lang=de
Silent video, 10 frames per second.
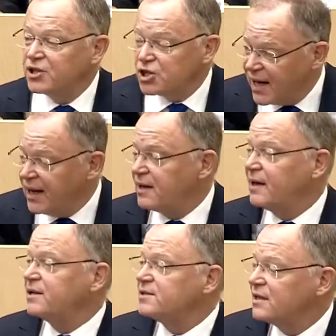
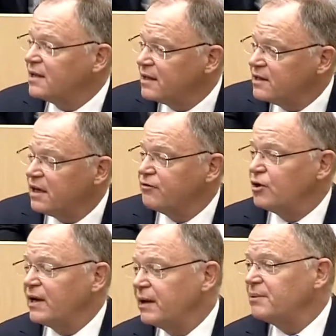staatliches
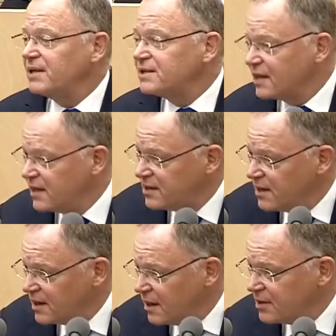Tierwohl-Label ist
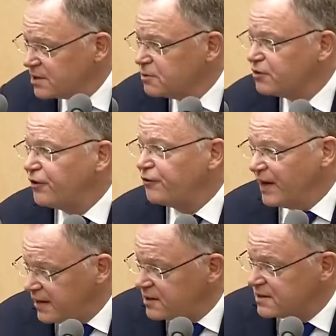richtig, aber es muss
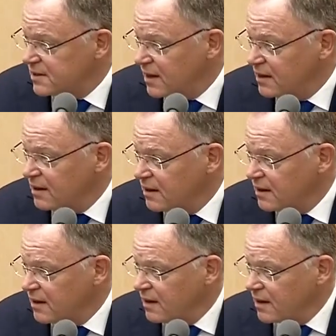verpflichtend sein.
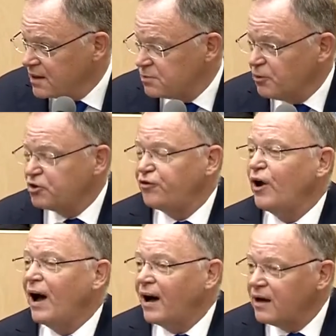Es muss
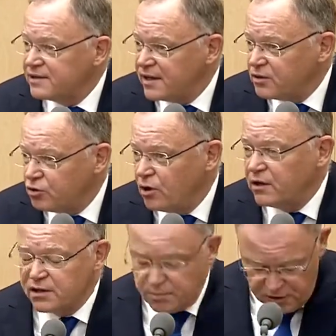für alle Sektoren,
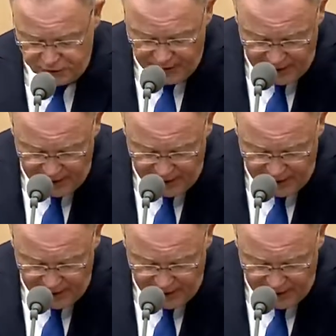es muss für